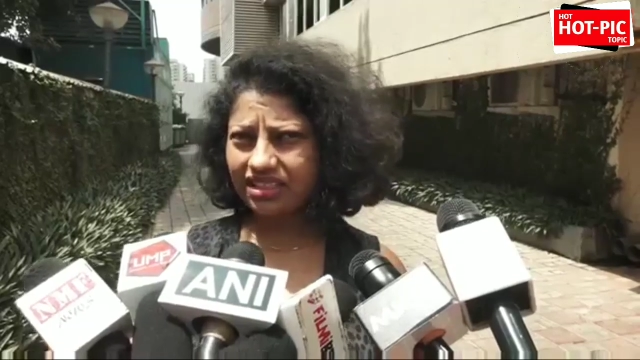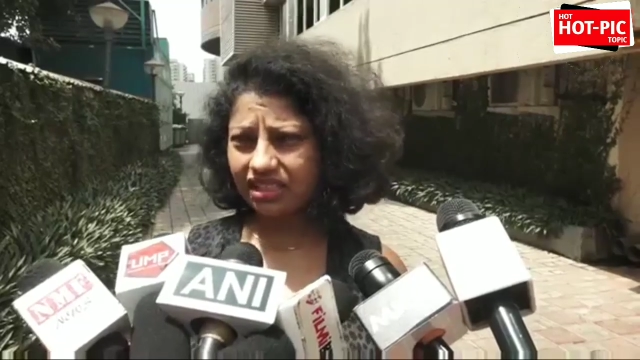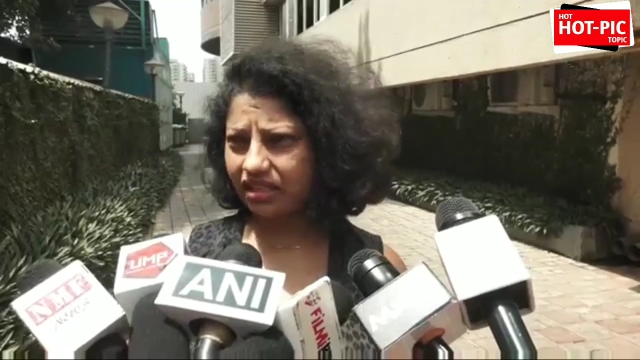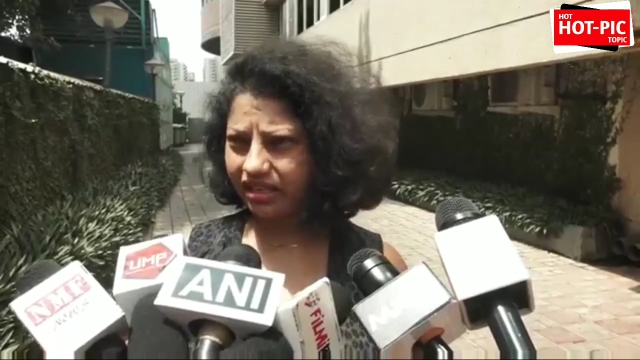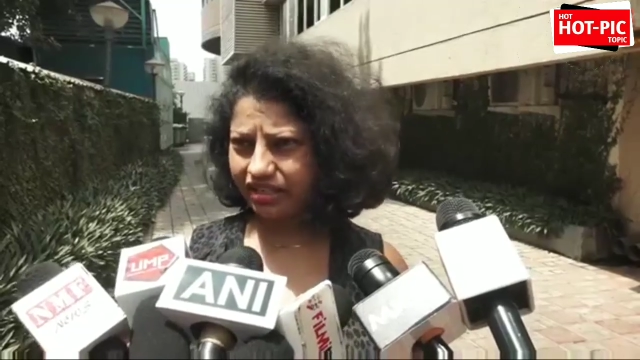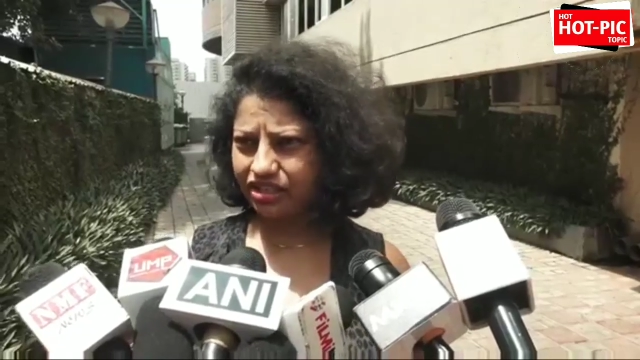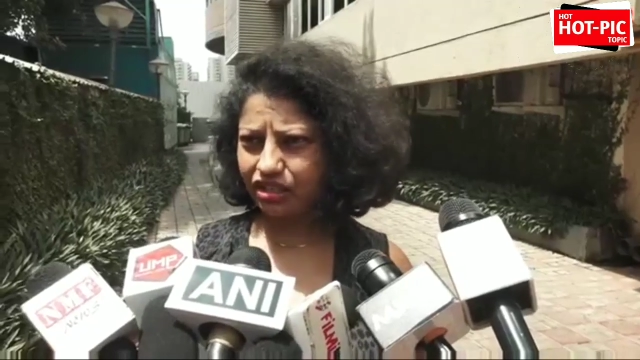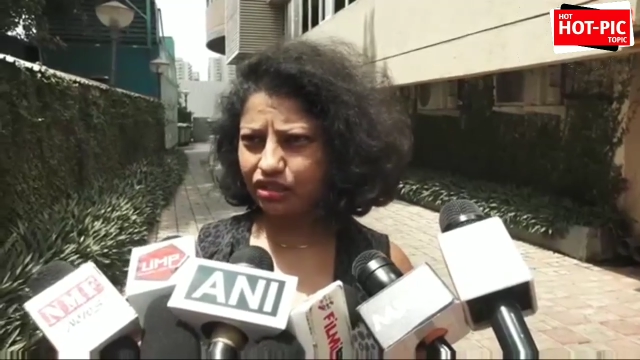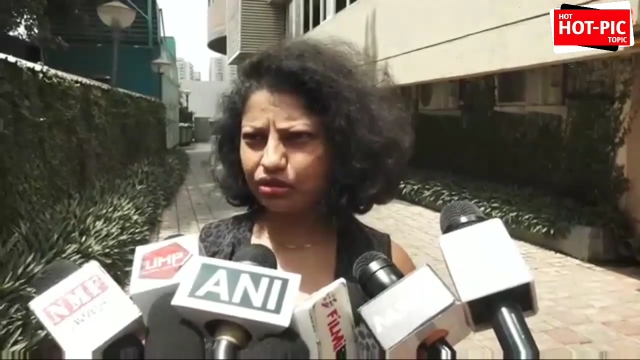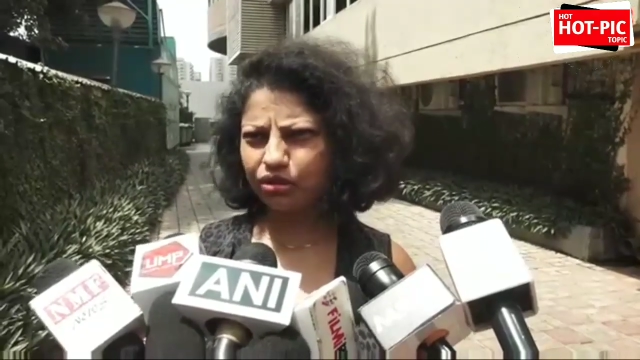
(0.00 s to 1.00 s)
say the
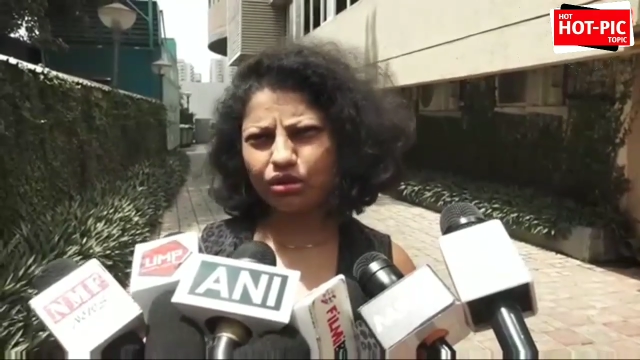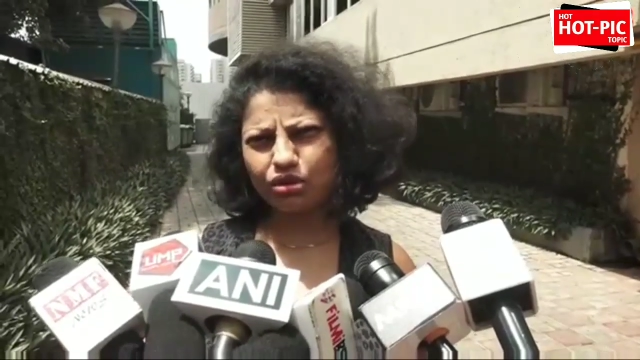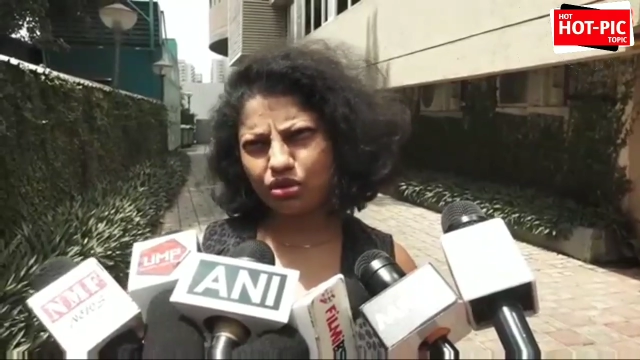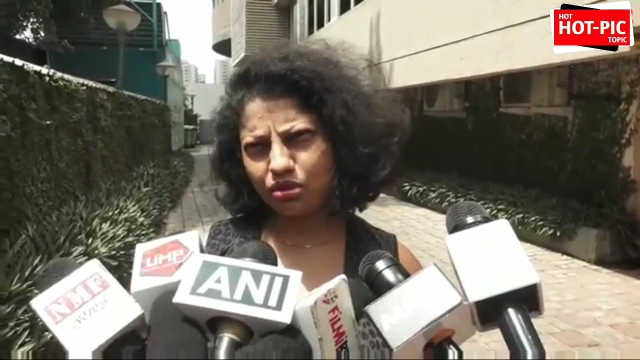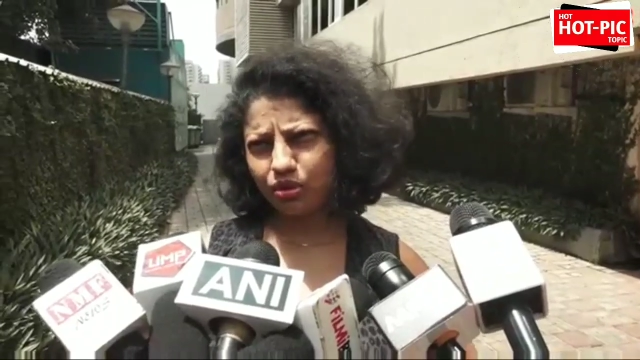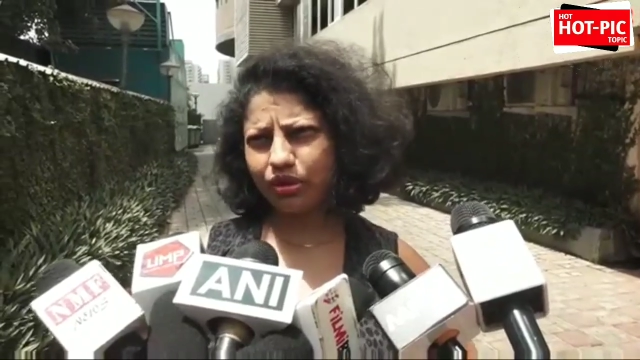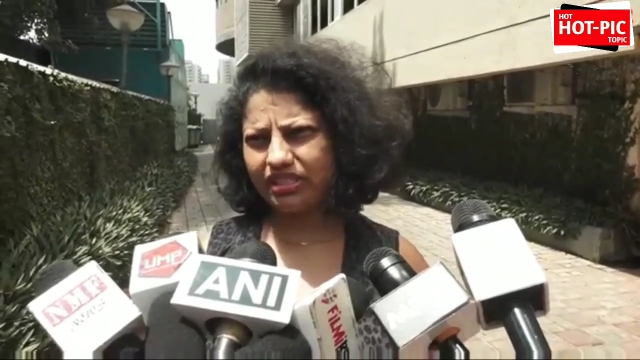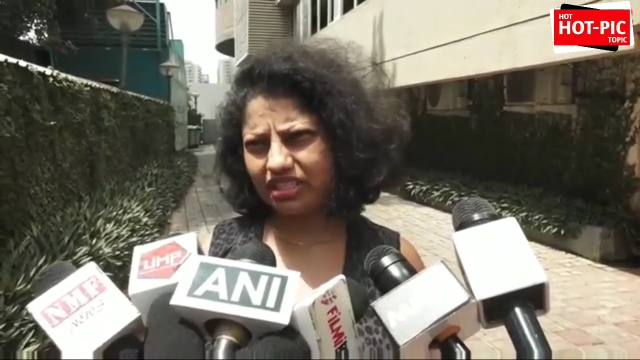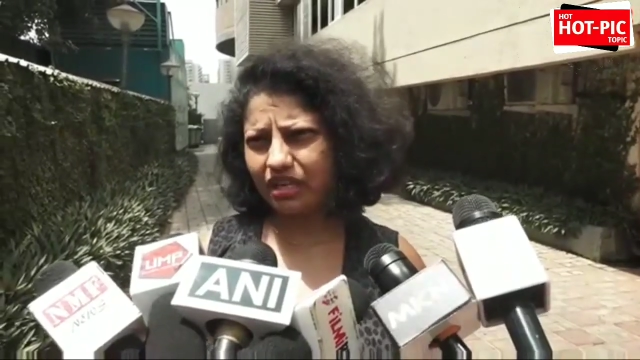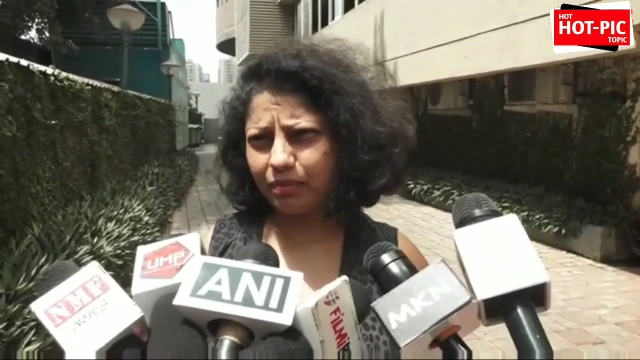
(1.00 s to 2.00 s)
direction also, the
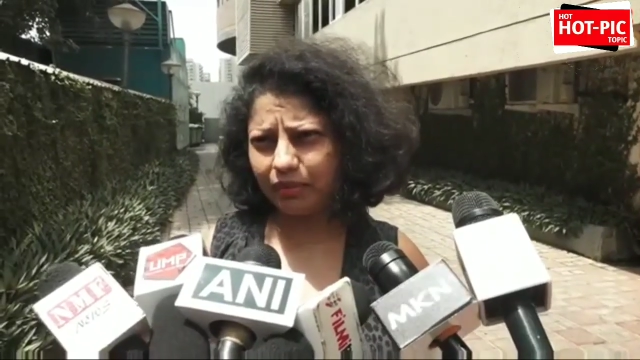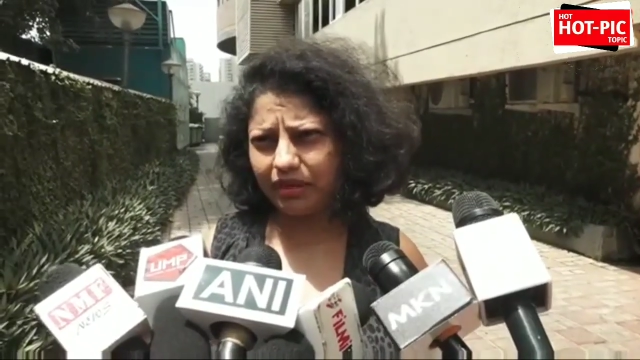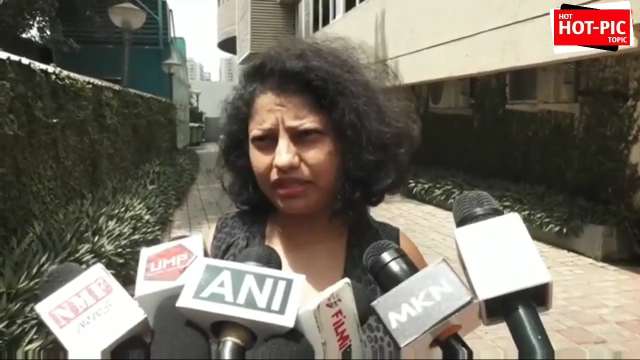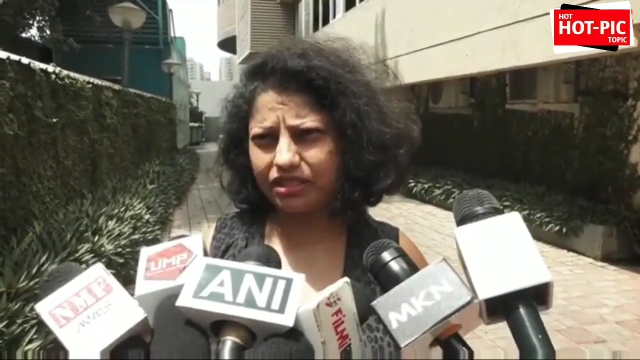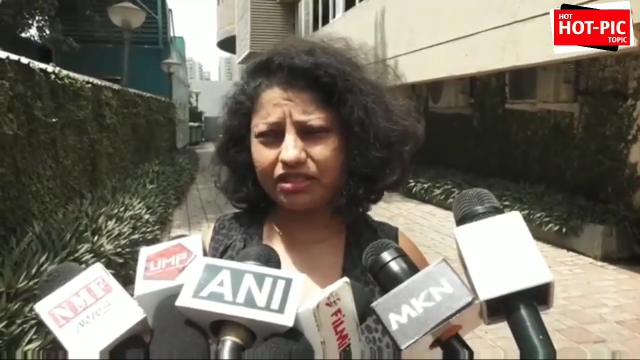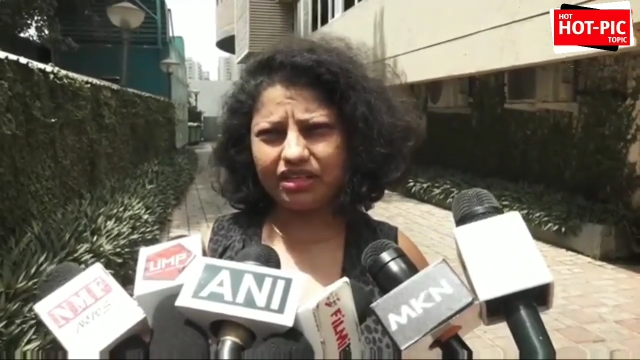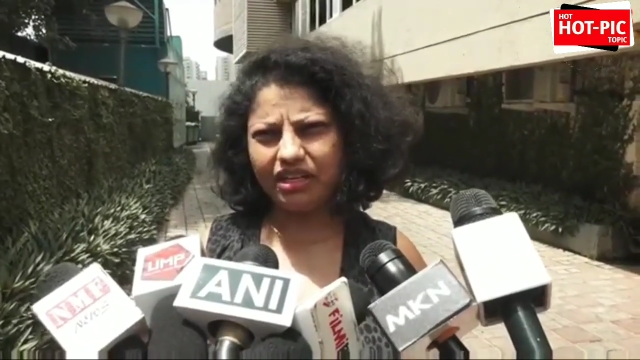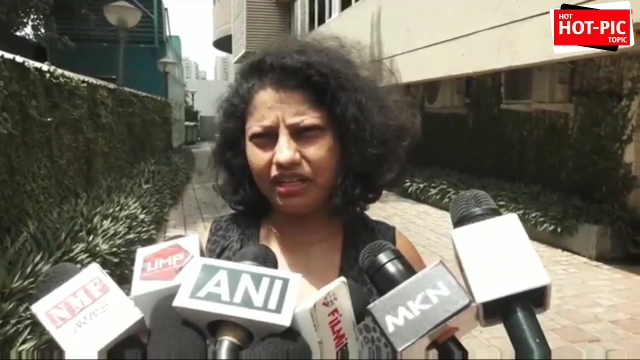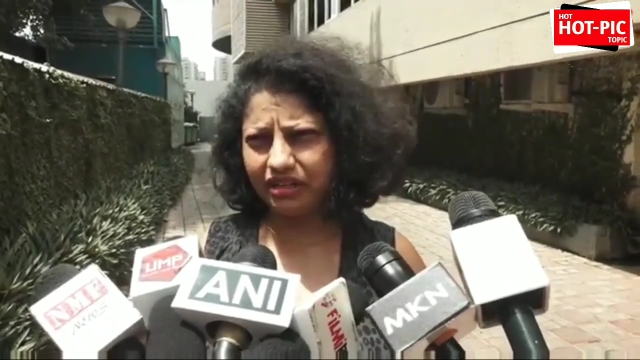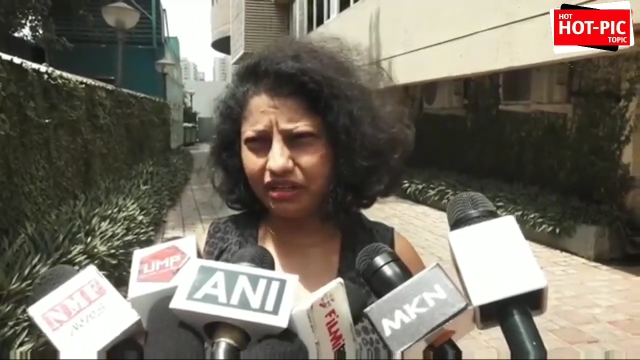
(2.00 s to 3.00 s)
story script is
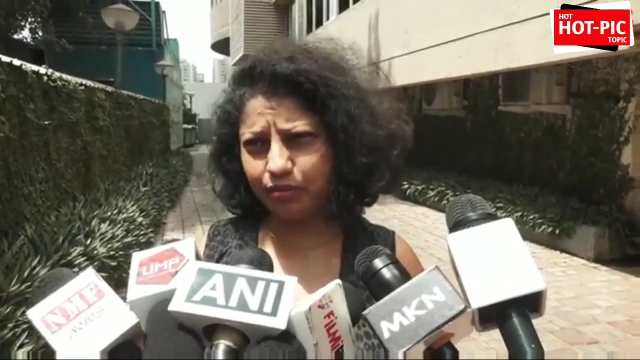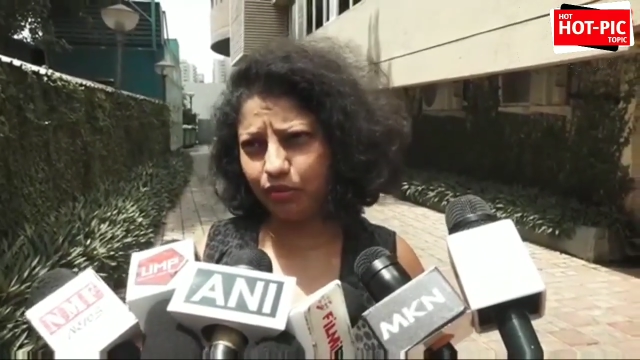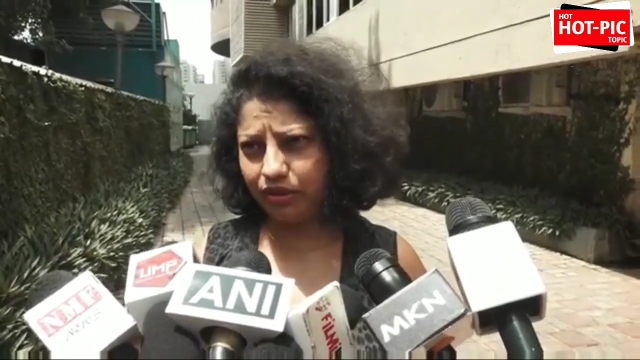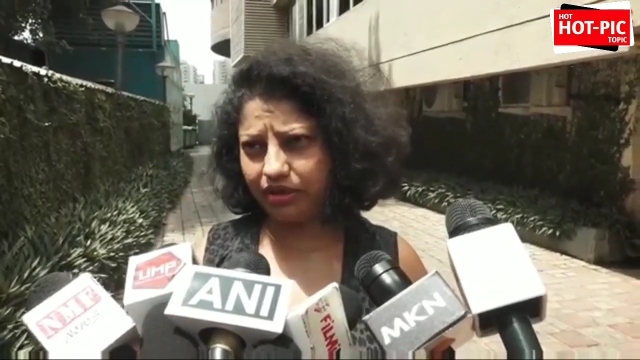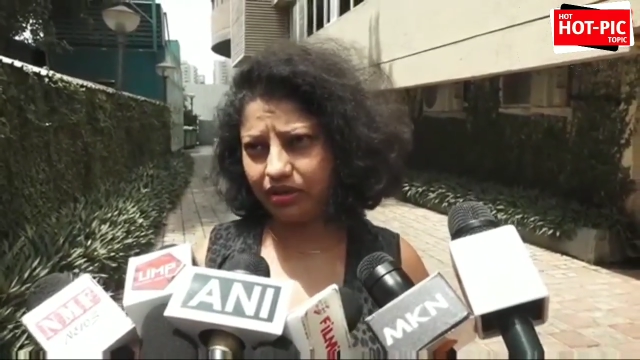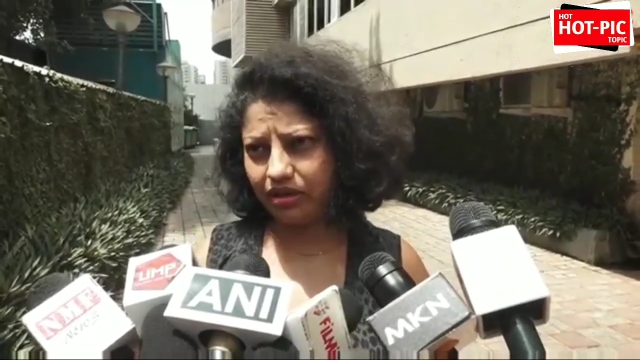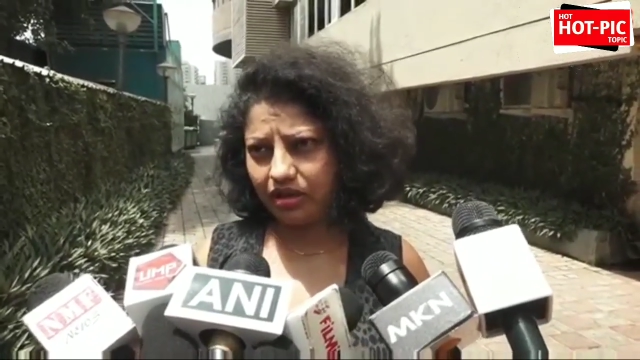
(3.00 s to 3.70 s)
really, really poor.